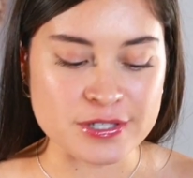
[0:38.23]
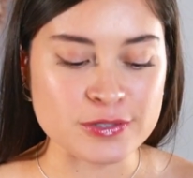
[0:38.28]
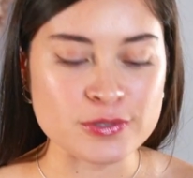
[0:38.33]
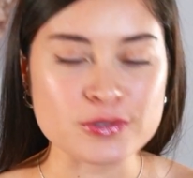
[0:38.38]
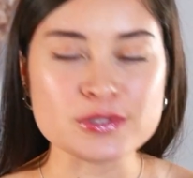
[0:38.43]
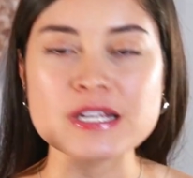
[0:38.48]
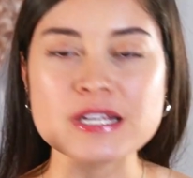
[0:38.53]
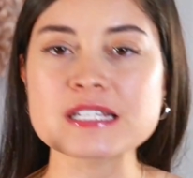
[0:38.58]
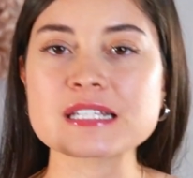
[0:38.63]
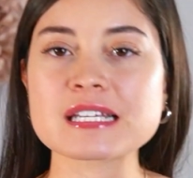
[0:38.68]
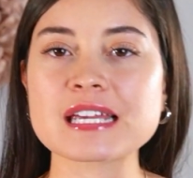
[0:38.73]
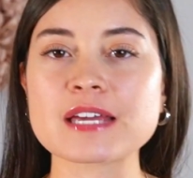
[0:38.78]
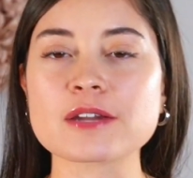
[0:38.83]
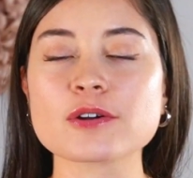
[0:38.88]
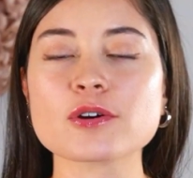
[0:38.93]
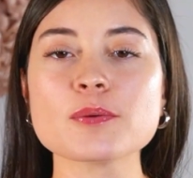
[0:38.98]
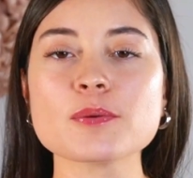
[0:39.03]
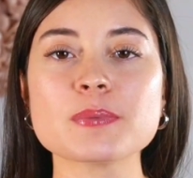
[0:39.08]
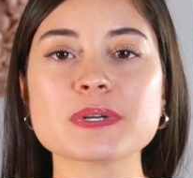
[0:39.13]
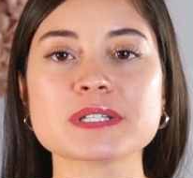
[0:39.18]
Entonces
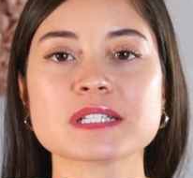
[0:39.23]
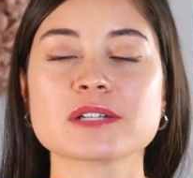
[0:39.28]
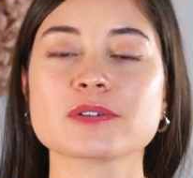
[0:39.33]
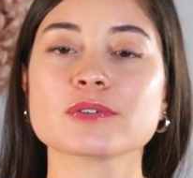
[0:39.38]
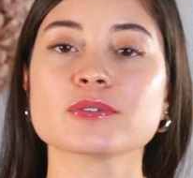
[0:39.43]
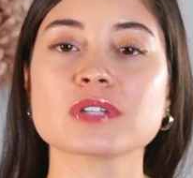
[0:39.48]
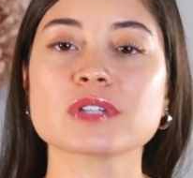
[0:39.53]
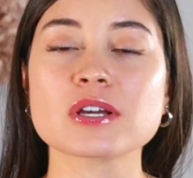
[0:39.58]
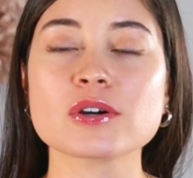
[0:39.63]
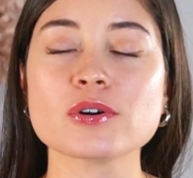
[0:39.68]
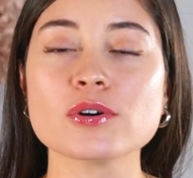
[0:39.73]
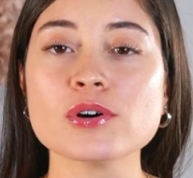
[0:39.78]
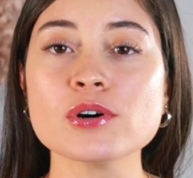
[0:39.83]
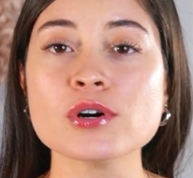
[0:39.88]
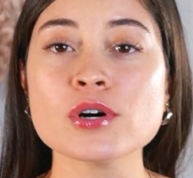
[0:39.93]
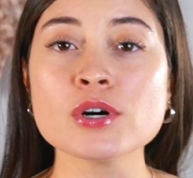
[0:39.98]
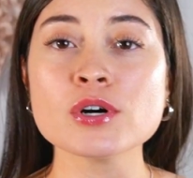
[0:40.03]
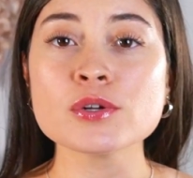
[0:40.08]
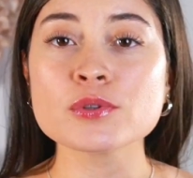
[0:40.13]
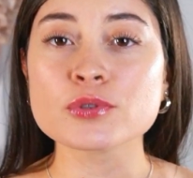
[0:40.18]
quiero compartir contigo
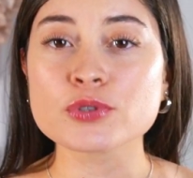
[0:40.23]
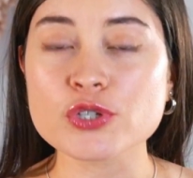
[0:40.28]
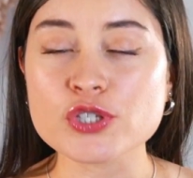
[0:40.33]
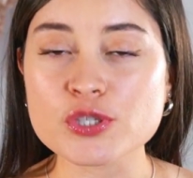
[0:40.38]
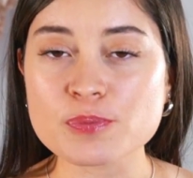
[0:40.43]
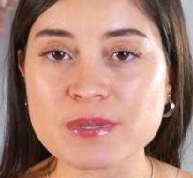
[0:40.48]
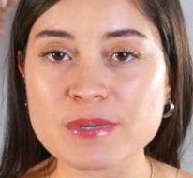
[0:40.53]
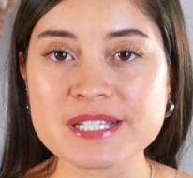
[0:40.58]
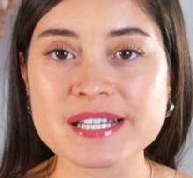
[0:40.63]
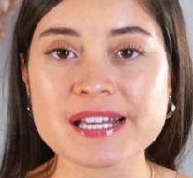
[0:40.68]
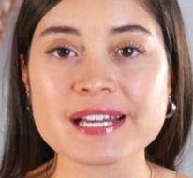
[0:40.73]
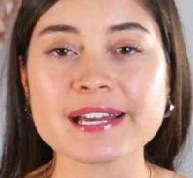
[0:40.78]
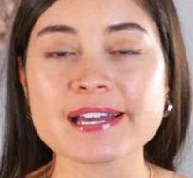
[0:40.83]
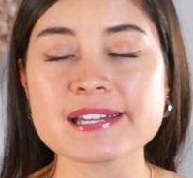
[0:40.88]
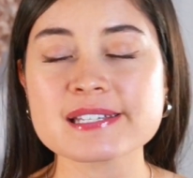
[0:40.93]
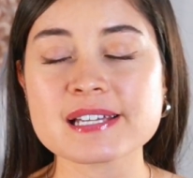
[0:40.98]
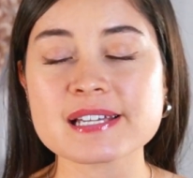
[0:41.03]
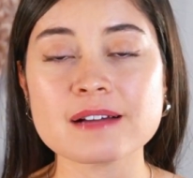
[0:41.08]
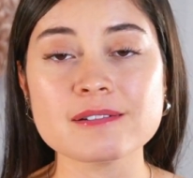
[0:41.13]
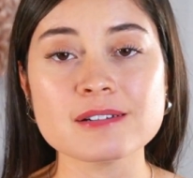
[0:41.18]
dos
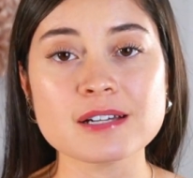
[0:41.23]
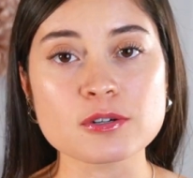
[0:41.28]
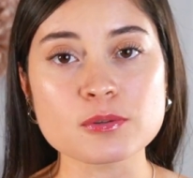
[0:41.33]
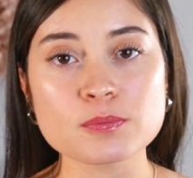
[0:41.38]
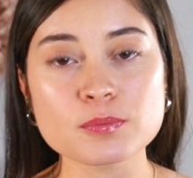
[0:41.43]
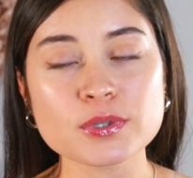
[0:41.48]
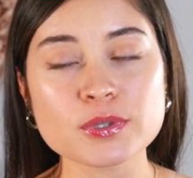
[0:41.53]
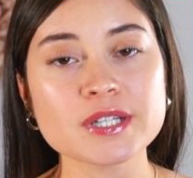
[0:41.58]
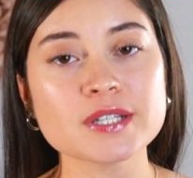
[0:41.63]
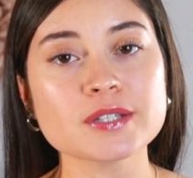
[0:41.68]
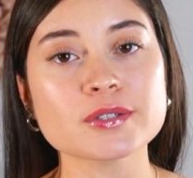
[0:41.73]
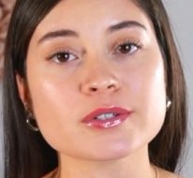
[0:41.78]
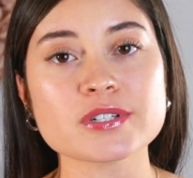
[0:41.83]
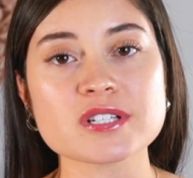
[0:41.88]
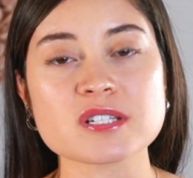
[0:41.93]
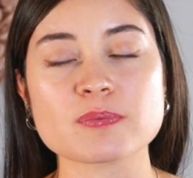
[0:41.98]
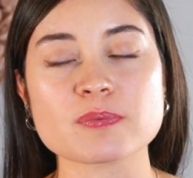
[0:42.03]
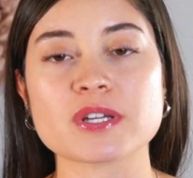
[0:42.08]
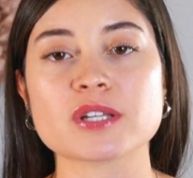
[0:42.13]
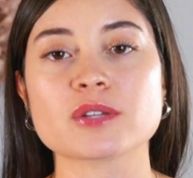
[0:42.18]
pasajes, hablar un poquito
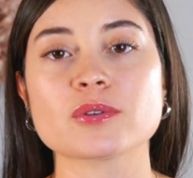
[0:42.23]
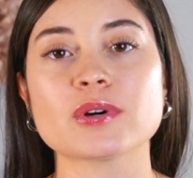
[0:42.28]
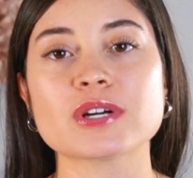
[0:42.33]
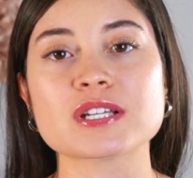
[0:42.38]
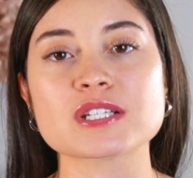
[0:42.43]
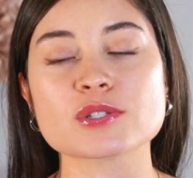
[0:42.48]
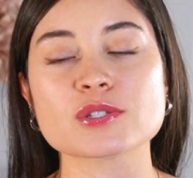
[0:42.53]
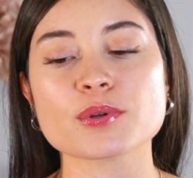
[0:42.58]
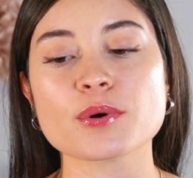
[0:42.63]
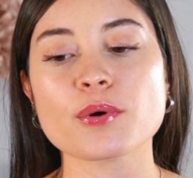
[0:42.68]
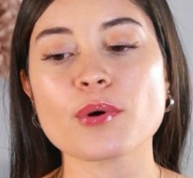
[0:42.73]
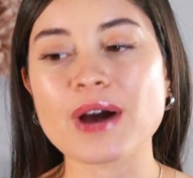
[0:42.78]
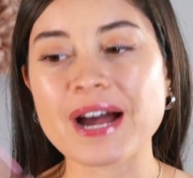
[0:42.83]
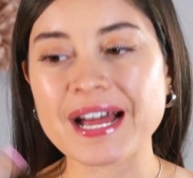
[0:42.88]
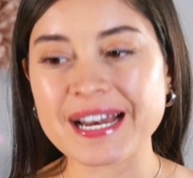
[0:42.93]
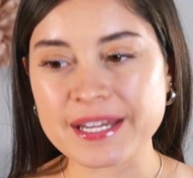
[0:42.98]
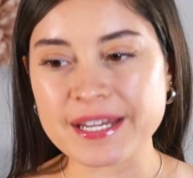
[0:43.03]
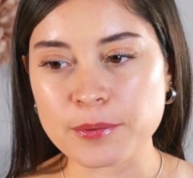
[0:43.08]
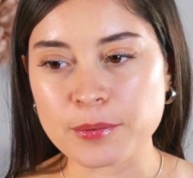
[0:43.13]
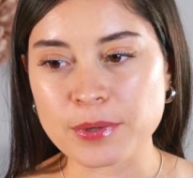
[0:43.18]
respecto a esto,
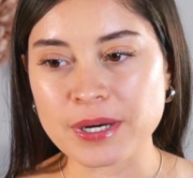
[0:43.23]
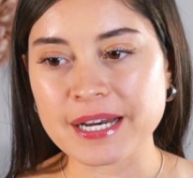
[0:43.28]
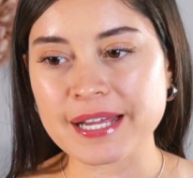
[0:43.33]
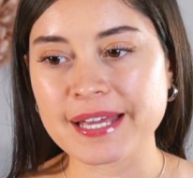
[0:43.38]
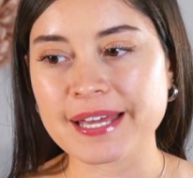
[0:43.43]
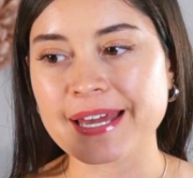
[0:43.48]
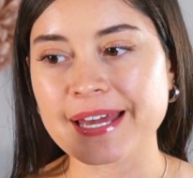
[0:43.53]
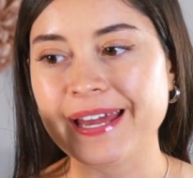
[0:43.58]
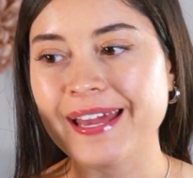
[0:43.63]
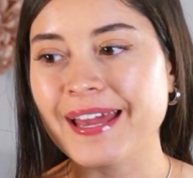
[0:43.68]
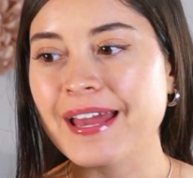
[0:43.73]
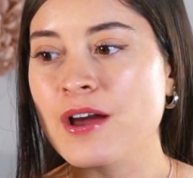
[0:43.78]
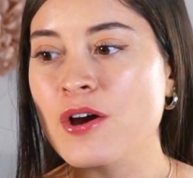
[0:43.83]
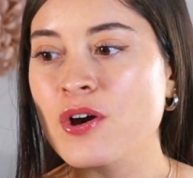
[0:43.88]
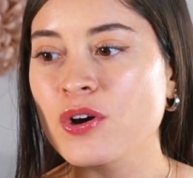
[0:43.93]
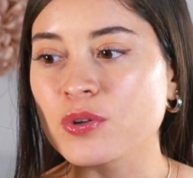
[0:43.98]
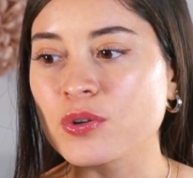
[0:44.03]
al igual que